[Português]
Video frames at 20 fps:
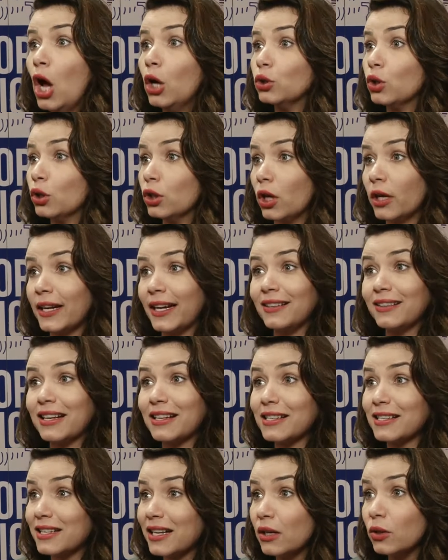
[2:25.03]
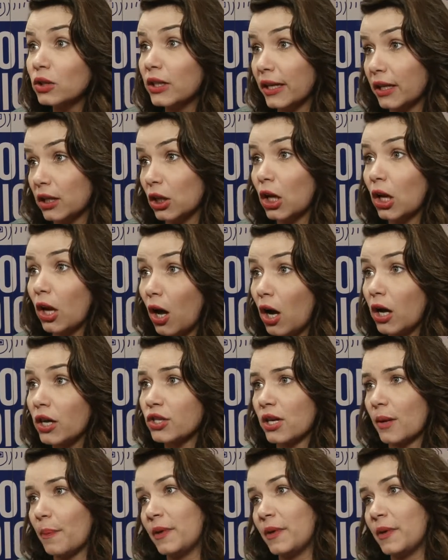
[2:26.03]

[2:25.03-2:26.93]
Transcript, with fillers: toda a orientação tecnológica,